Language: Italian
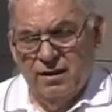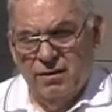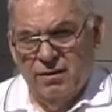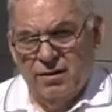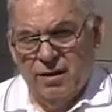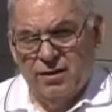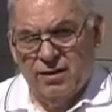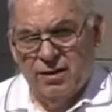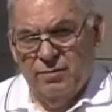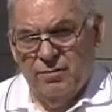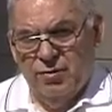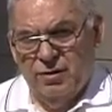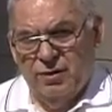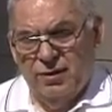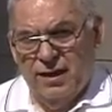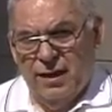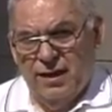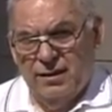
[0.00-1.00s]
La cosa
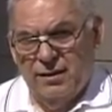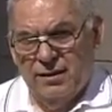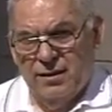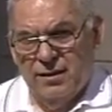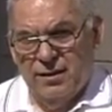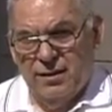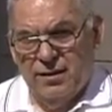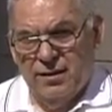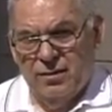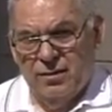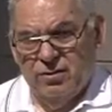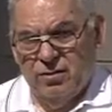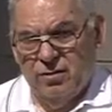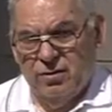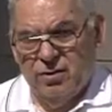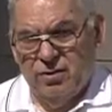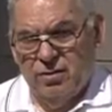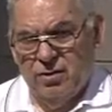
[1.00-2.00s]
importante che io
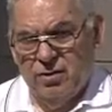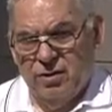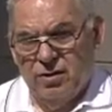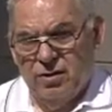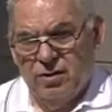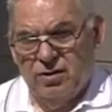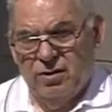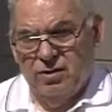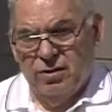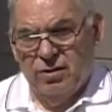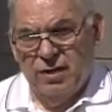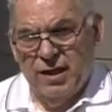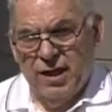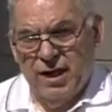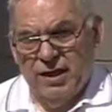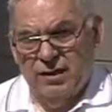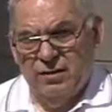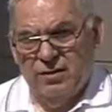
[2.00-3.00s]
sto
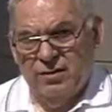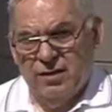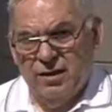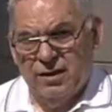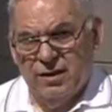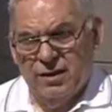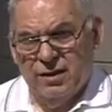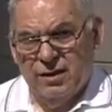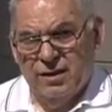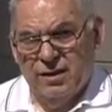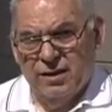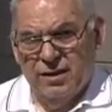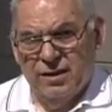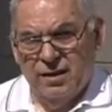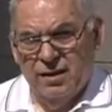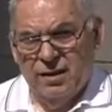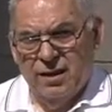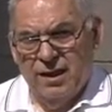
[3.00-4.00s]
sottolineando è che
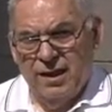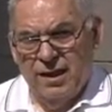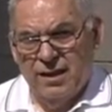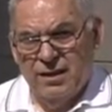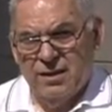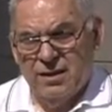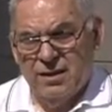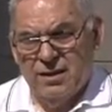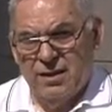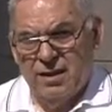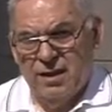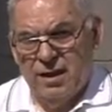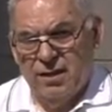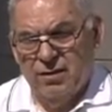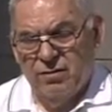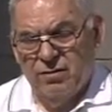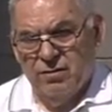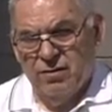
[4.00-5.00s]
i ragazzi
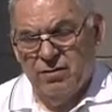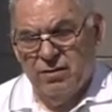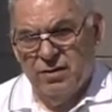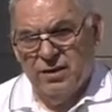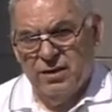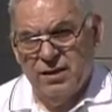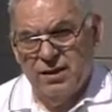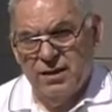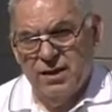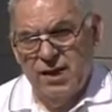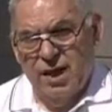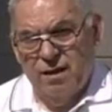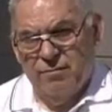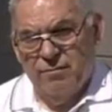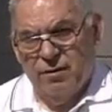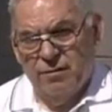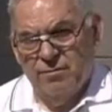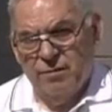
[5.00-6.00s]
stiano
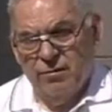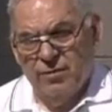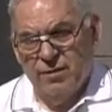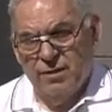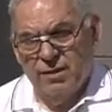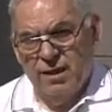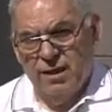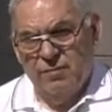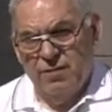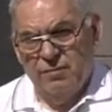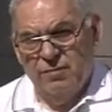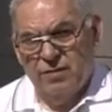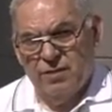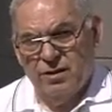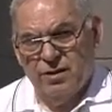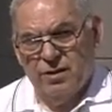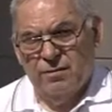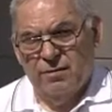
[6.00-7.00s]
insieme, più insieme
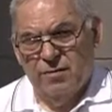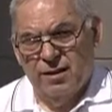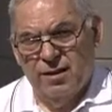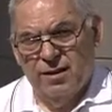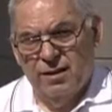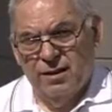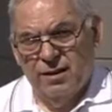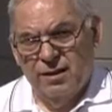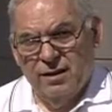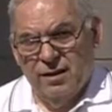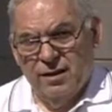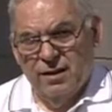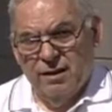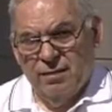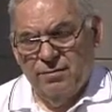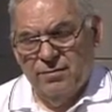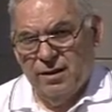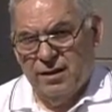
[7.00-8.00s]
possibile,
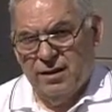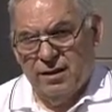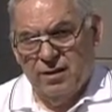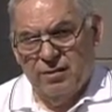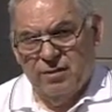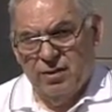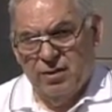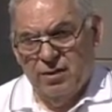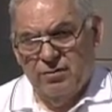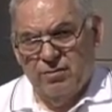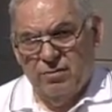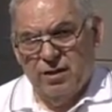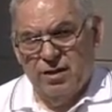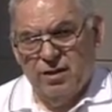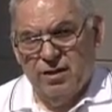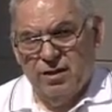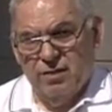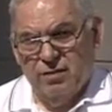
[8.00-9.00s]
perché corrono il
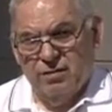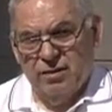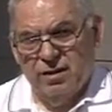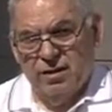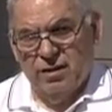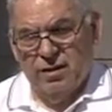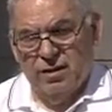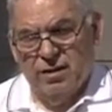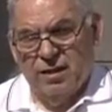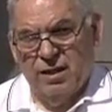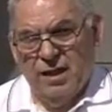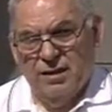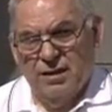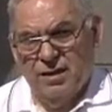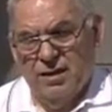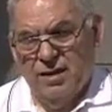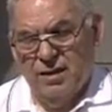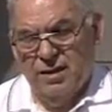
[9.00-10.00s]
rischio di
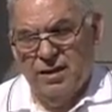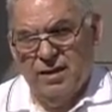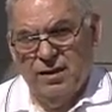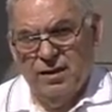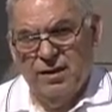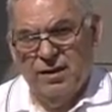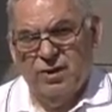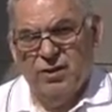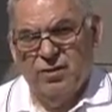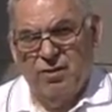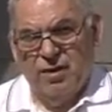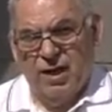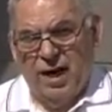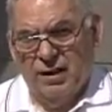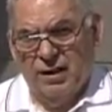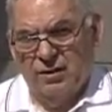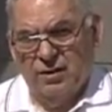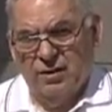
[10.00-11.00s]
essere degli
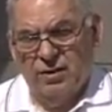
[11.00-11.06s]
isolati.